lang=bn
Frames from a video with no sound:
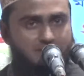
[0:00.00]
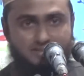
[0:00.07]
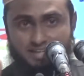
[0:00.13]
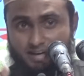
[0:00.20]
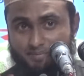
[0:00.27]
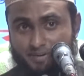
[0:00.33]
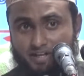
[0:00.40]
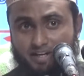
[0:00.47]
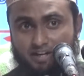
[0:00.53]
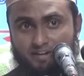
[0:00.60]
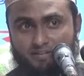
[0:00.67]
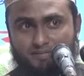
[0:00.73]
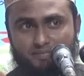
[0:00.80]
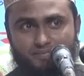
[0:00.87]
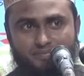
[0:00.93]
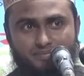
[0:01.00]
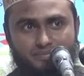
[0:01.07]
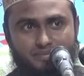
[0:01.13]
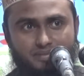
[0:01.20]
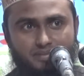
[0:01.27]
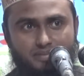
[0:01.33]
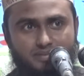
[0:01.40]
যাবে
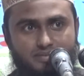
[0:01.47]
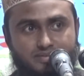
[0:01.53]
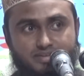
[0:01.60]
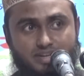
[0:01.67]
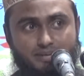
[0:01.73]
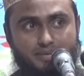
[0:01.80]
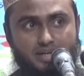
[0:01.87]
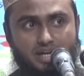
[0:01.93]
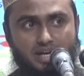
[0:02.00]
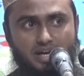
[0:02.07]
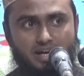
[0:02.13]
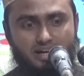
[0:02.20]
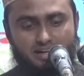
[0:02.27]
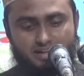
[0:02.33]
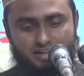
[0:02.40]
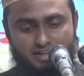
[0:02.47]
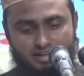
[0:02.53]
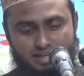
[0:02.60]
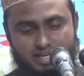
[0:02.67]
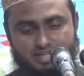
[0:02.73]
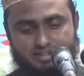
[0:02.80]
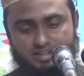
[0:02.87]
যাবে না
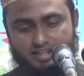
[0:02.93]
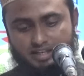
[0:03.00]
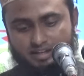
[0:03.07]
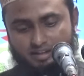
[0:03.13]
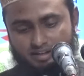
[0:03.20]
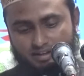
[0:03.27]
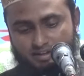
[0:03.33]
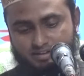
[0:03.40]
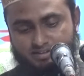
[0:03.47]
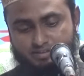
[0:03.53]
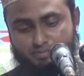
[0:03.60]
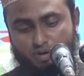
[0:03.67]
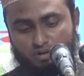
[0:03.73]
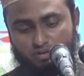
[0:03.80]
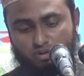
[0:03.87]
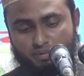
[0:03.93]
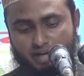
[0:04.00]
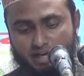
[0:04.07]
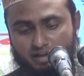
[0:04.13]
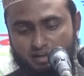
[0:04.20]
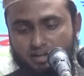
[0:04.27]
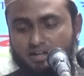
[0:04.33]
এই যে
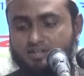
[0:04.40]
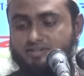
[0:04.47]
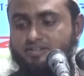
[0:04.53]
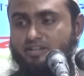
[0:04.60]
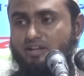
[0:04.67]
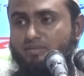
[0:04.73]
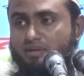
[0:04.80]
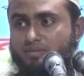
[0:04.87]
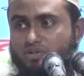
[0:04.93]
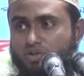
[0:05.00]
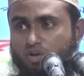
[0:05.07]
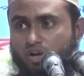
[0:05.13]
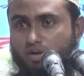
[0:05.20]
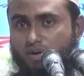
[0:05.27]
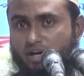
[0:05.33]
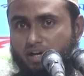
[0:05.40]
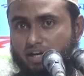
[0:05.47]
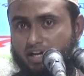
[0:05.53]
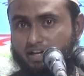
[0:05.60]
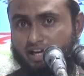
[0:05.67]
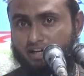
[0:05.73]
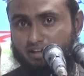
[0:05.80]
বর্তমান জিনা ব্যবিচার হওয়ার
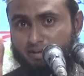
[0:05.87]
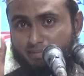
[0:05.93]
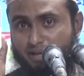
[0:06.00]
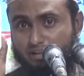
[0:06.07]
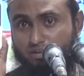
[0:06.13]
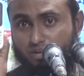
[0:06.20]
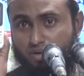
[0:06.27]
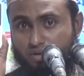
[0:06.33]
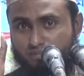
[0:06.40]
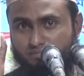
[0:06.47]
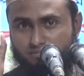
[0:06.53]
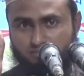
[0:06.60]
এটা একটা মাধ্যম